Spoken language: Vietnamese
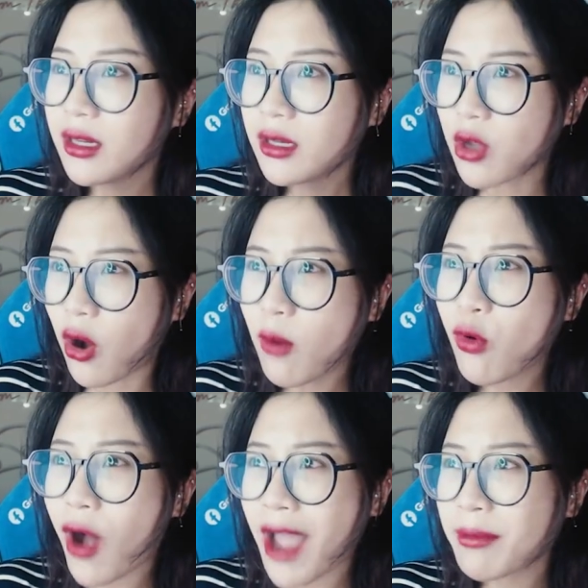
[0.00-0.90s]
kiểu không
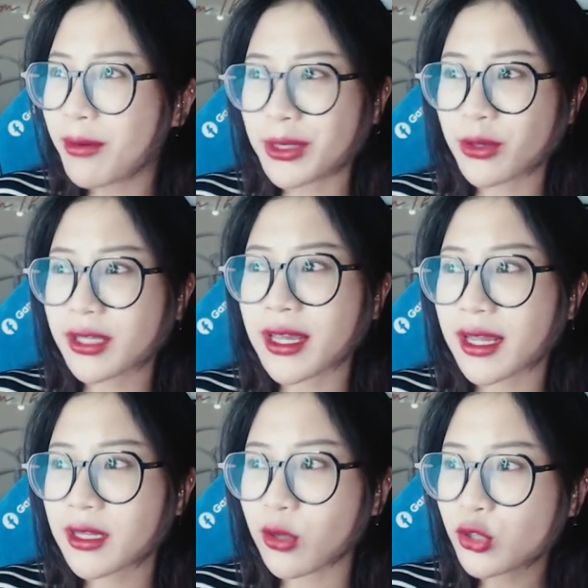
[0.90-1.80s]
có ai mà mình có thể
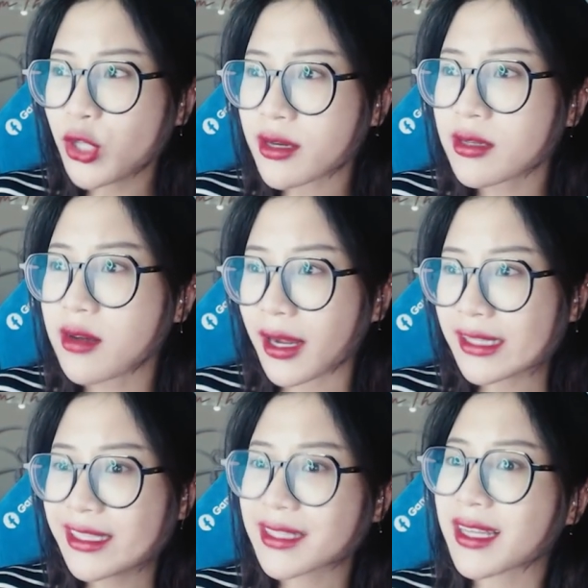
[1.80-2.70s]
nói chuyện được hay
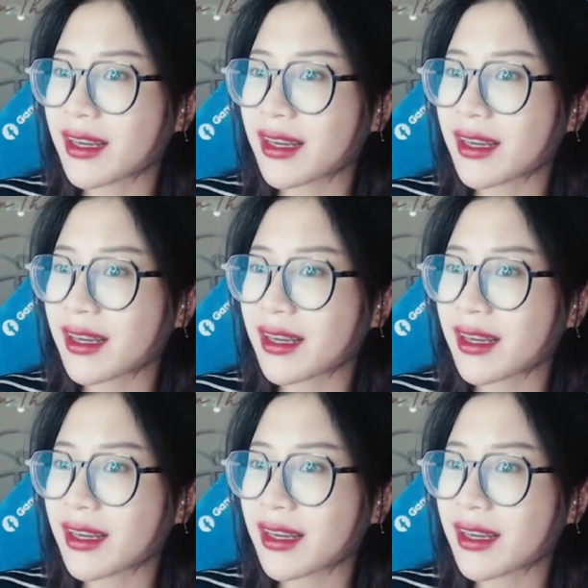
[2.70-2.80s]
chia sẻ